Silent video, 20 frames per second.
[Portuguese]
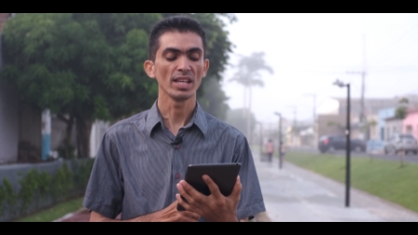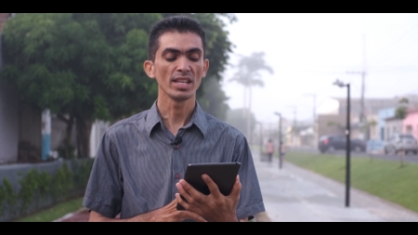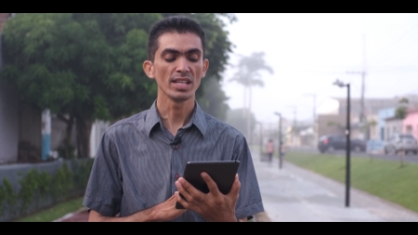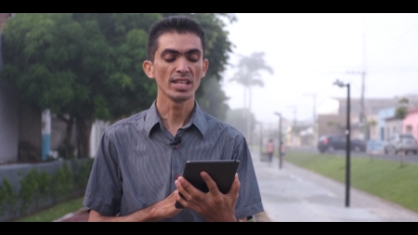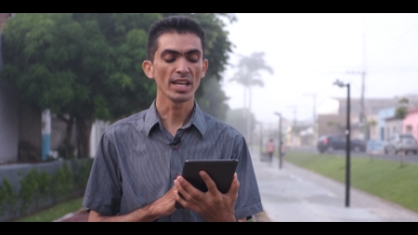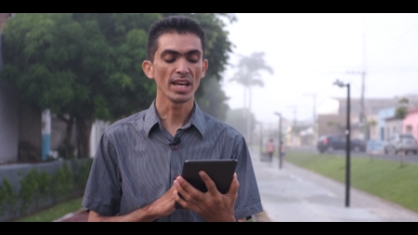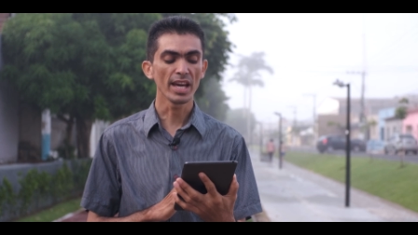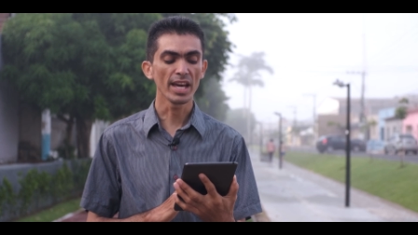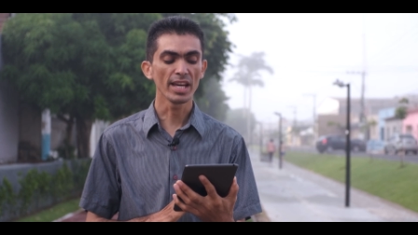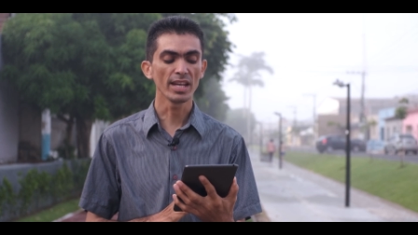
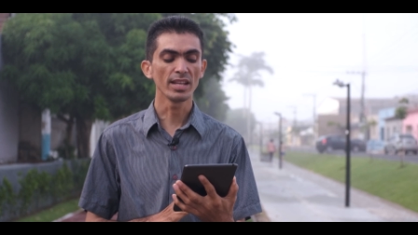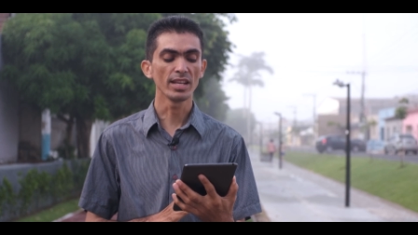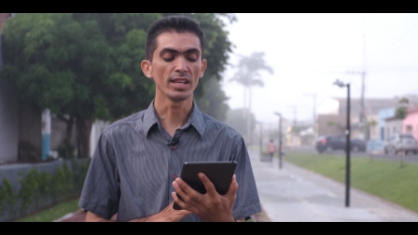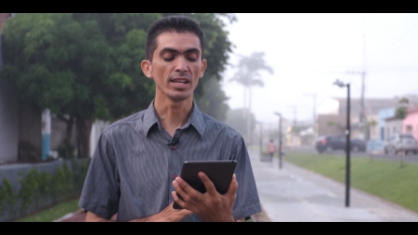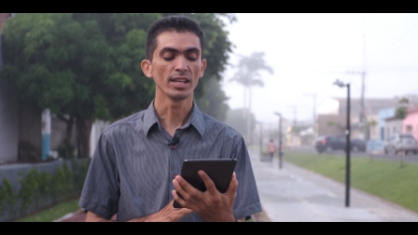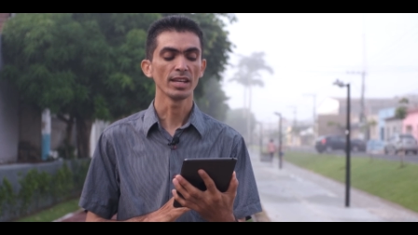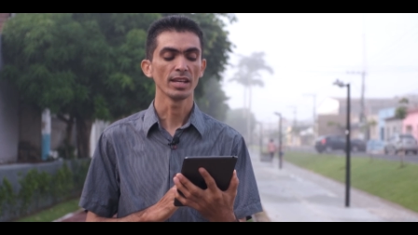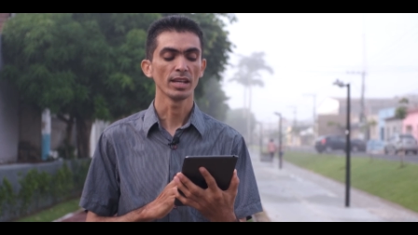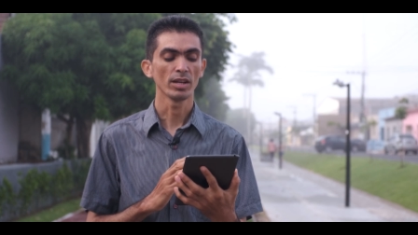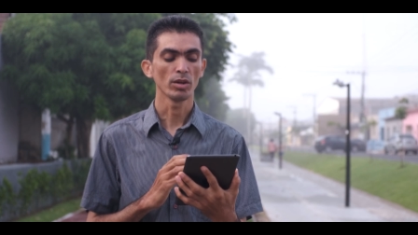E
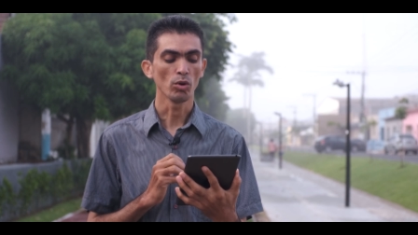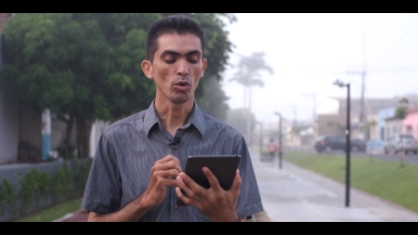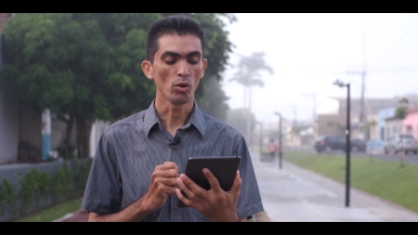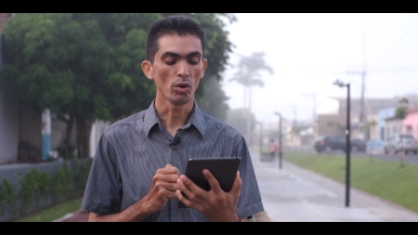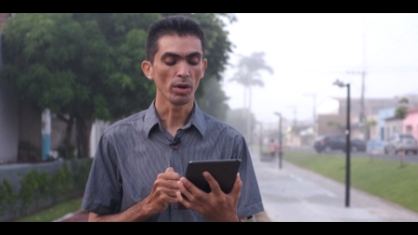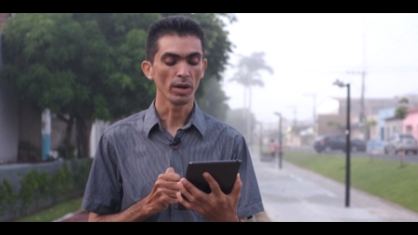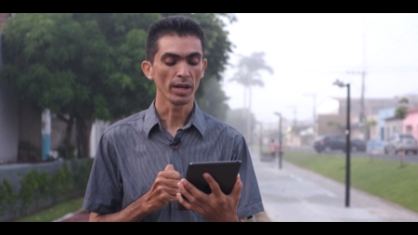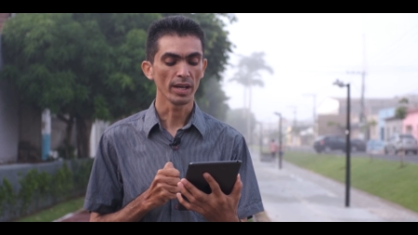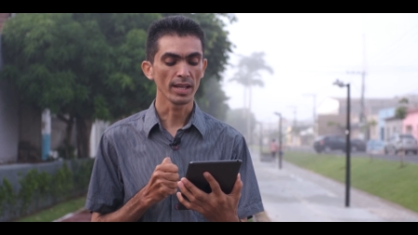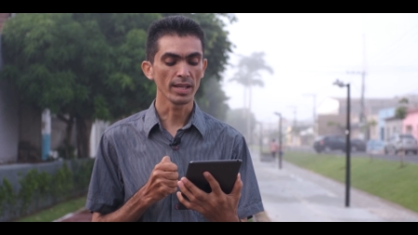ele
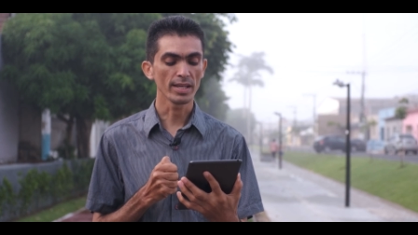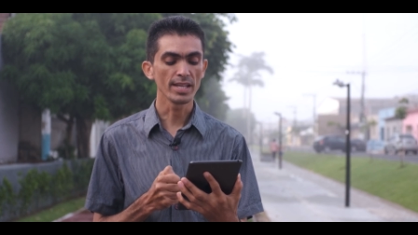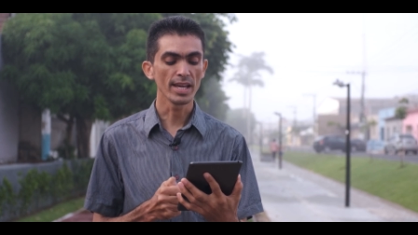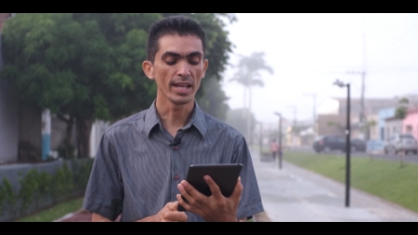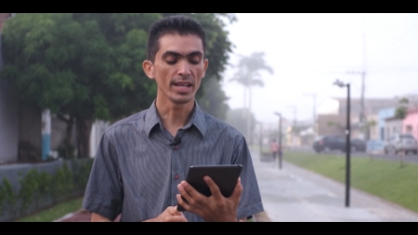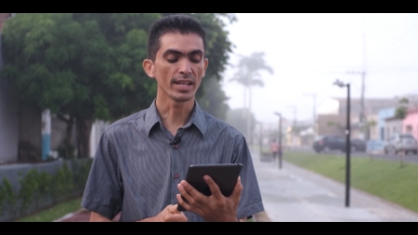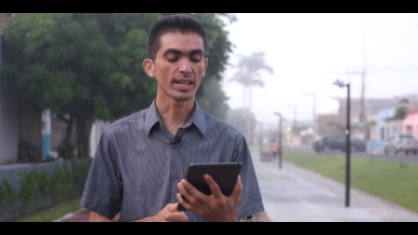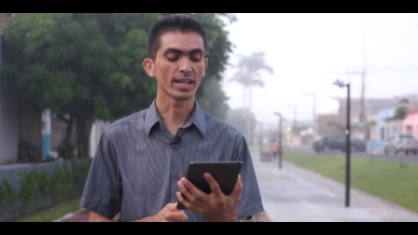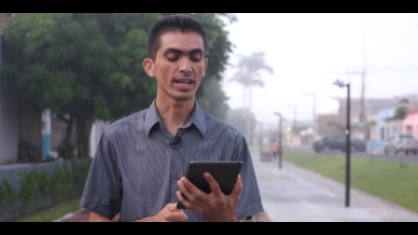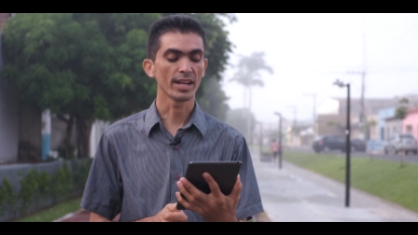e
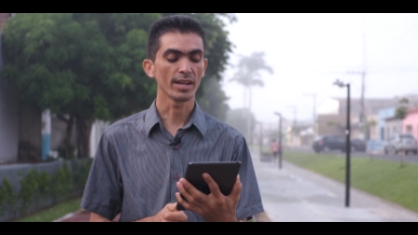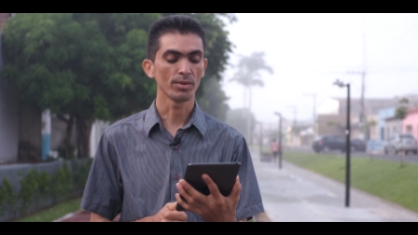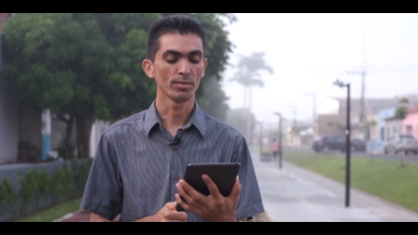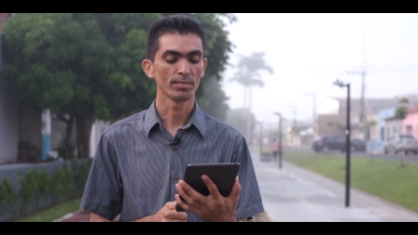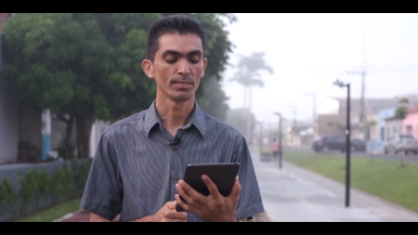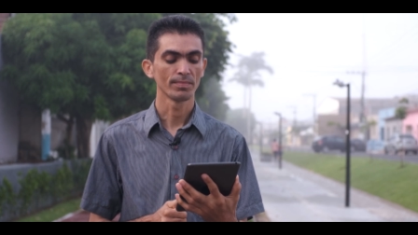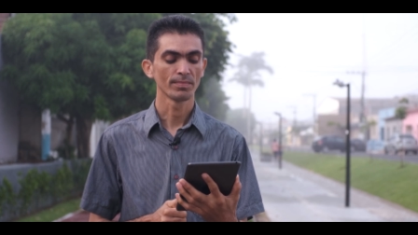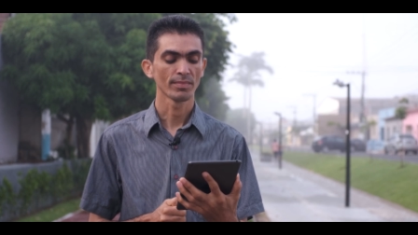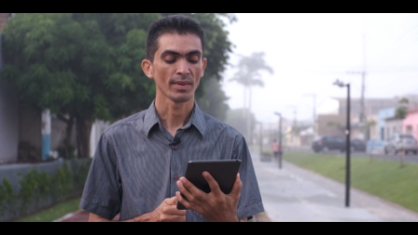ele creu